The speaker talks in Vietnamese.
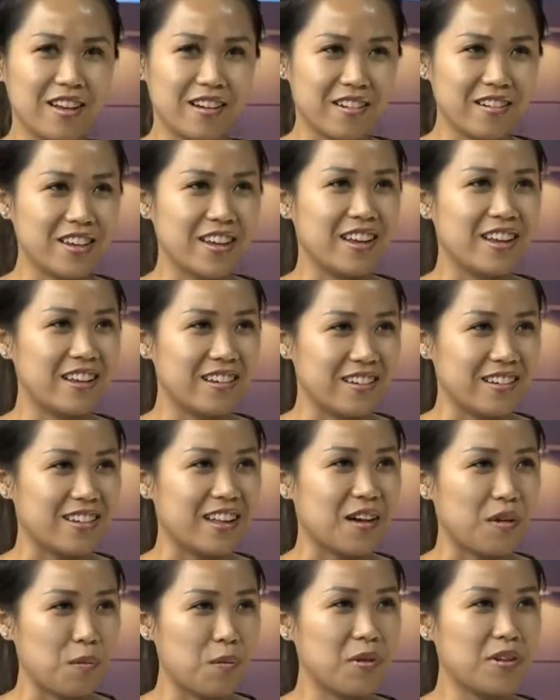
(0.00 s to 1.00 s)
có nghĩa là người
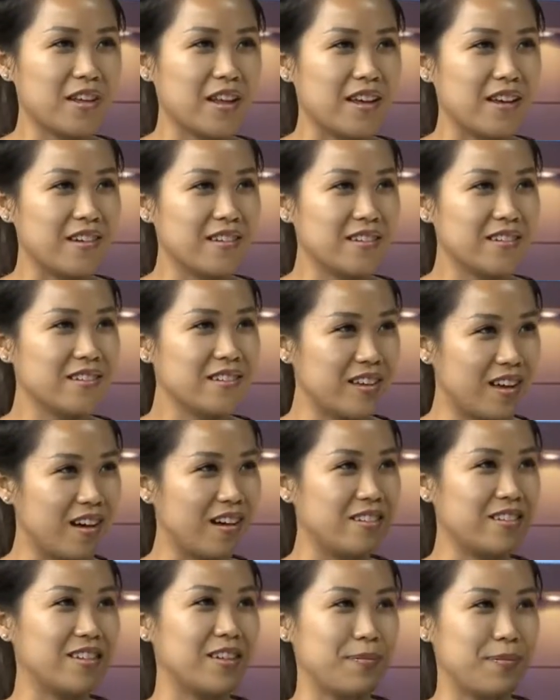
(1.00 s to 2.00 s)
ta cũng có thể
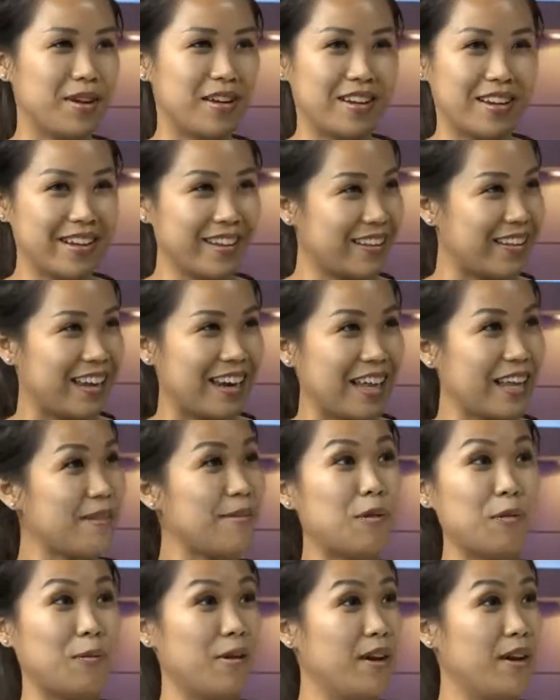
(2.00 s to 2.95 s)
nhờ chụp hình cái người ta lấy luôn máy